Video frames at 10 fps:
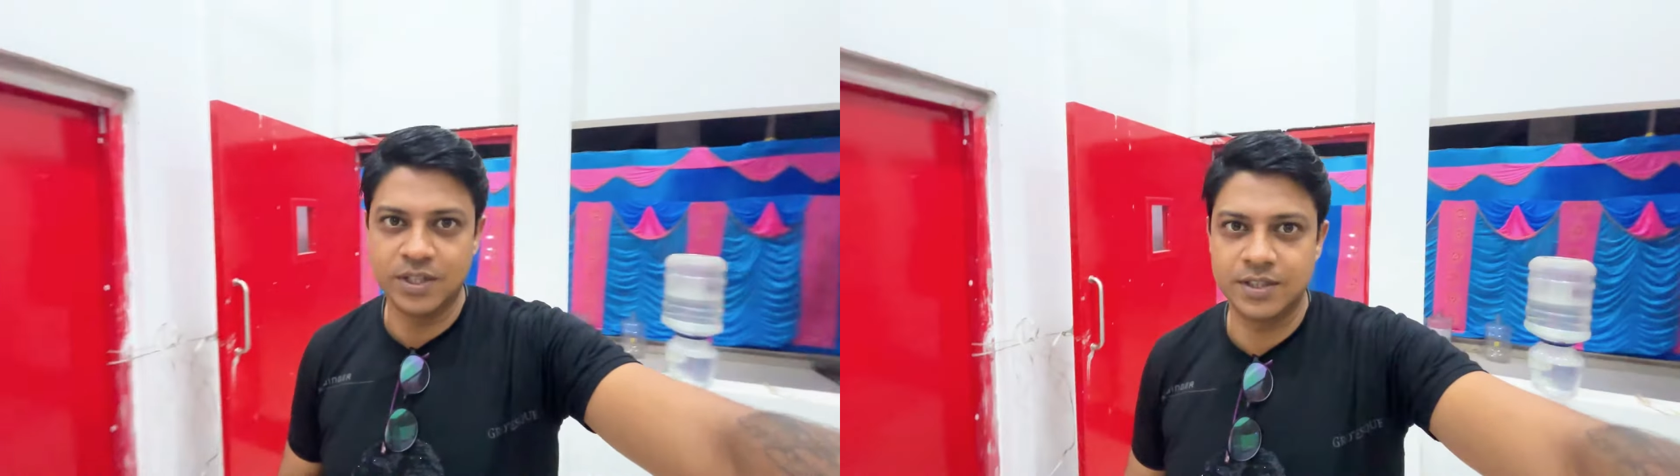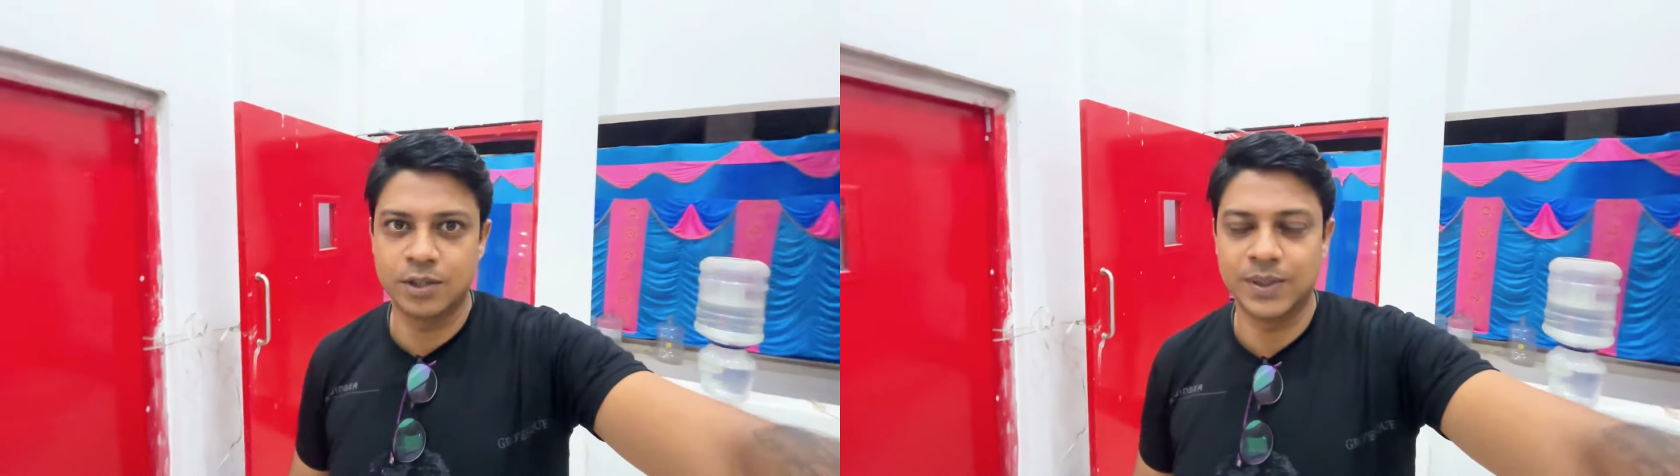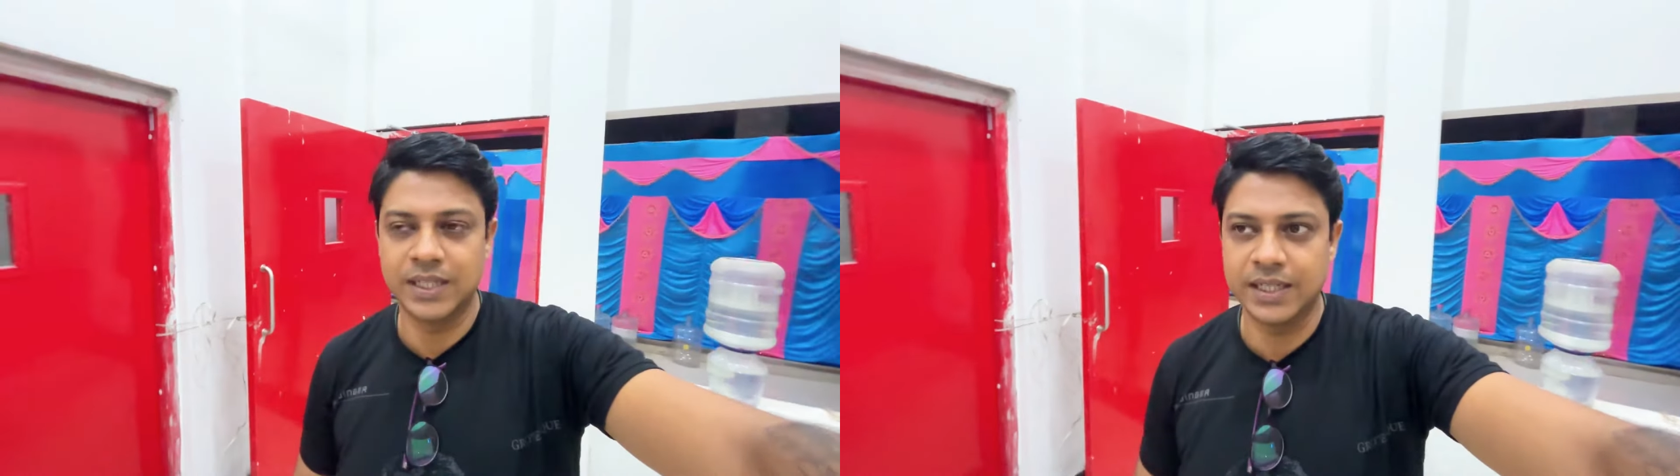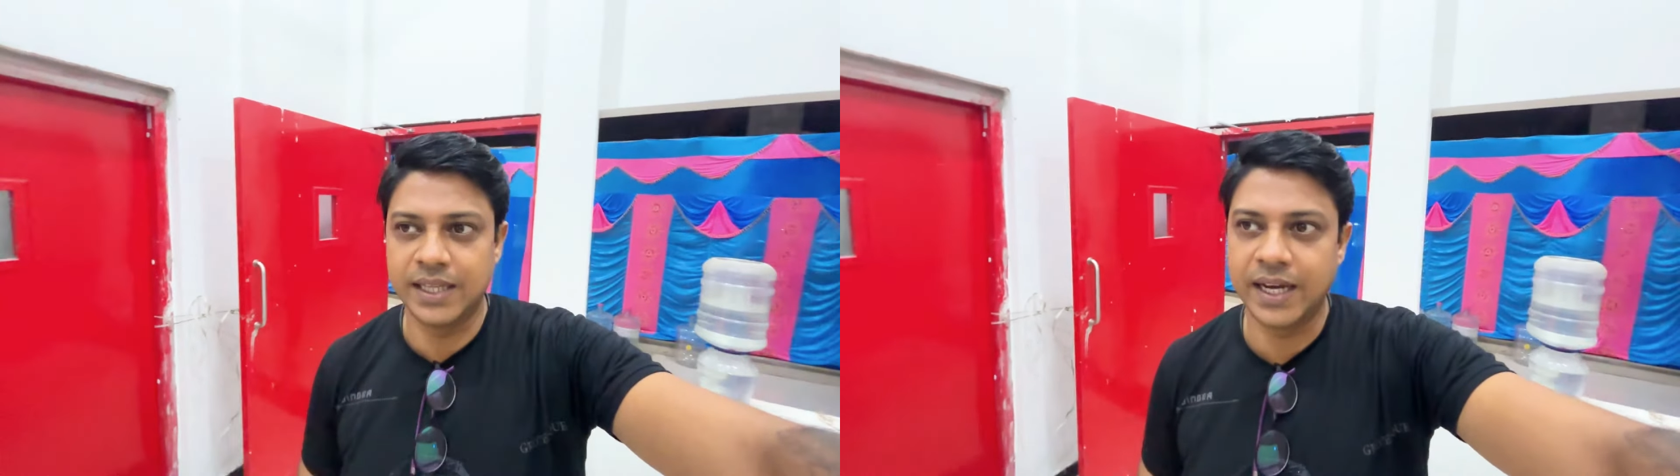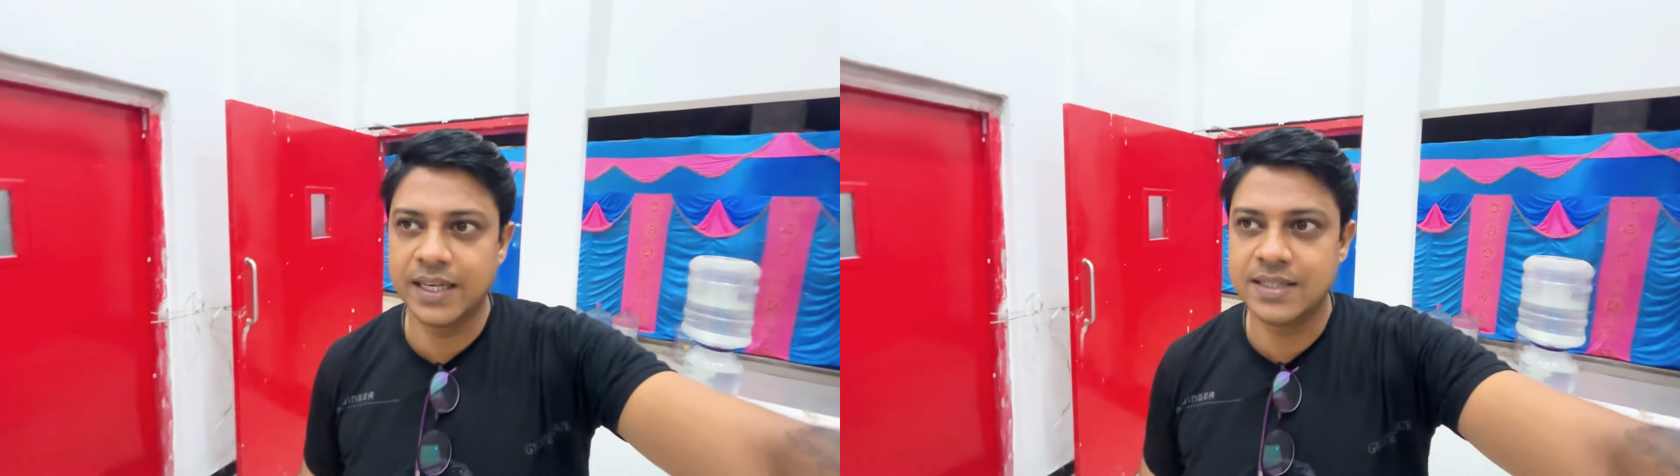চলে এসেছি তোমাদেরকে
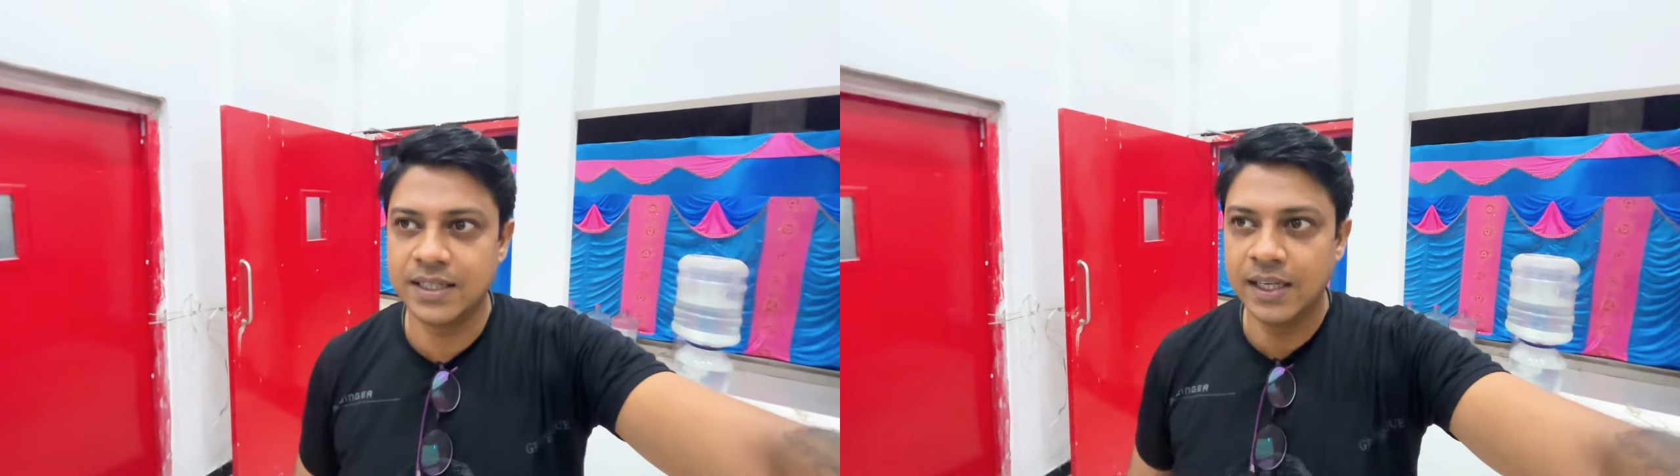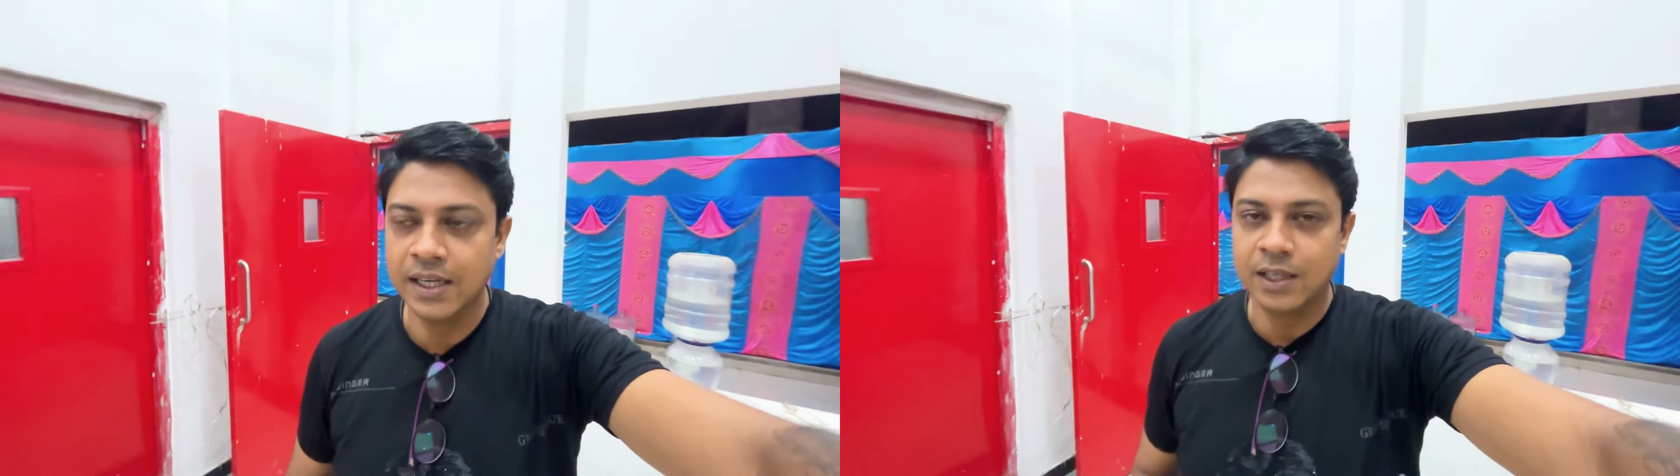দেখাচ্ছি